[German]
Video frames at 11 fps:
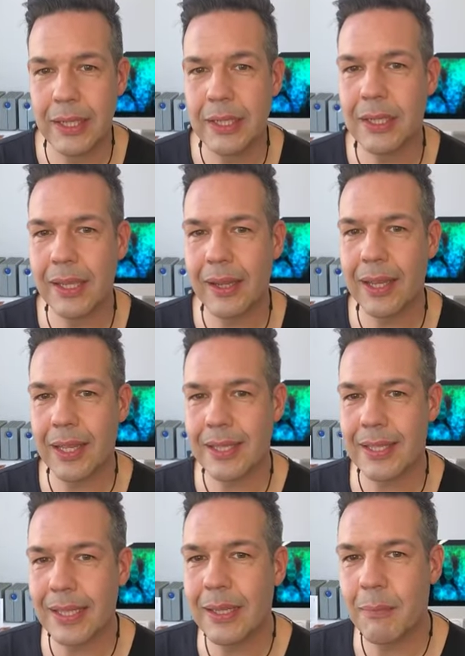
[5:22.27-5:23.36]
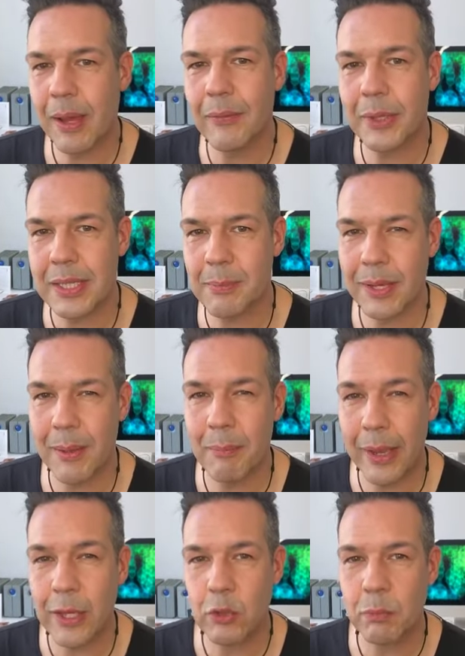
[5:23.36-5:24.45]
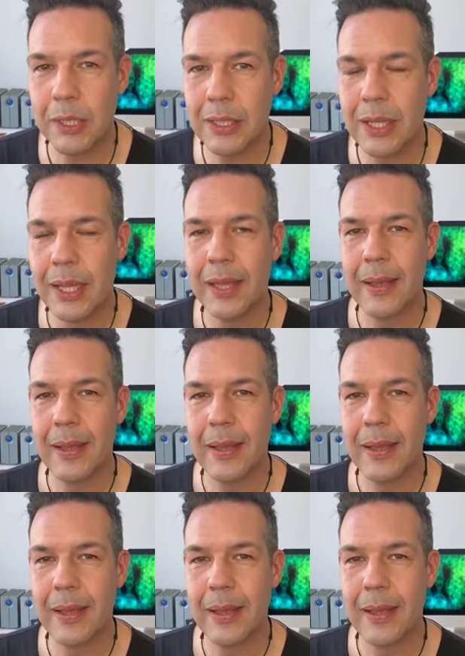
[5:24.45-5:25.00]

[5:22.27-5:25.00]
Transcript: Ehe ich hier lange erzähle, machen wir das mal am Beispiel.